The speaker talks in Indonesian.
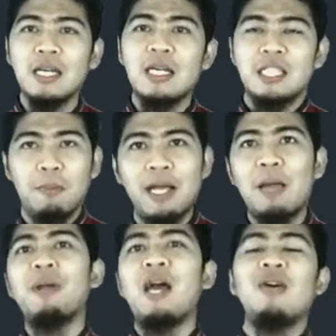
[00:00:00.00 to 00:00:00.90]
sebagai
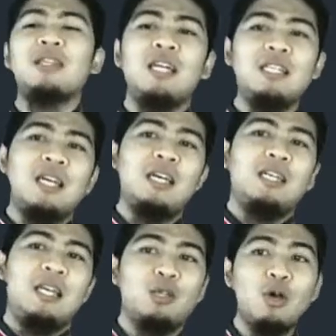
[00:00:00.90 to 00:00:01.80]

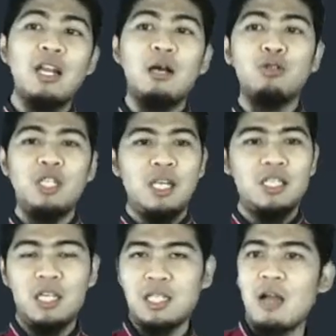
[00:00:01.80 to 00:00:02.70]
perawatannya, yaitu adalah kucing dari
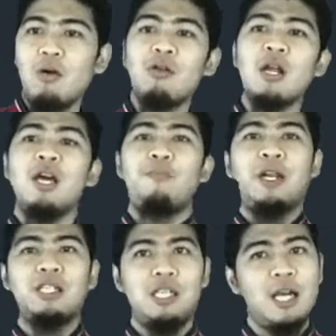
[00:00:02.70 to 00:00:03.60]
jenis Angora,
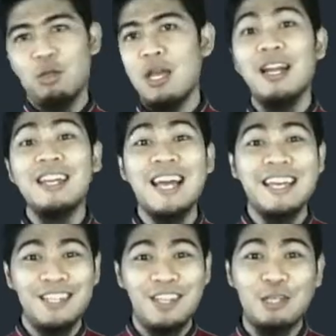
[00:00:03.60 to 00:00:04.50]
Persia atau yang
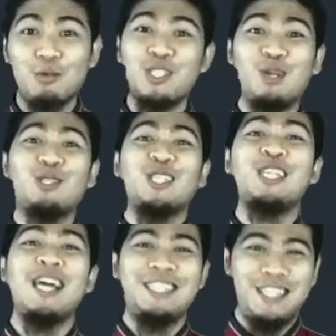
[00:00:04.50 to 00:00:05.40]
lain-lain gitu ya, kucing-kucing
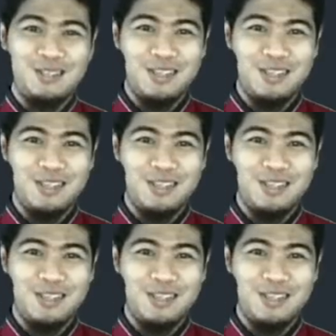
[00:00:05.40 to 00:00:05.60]
hias gitu.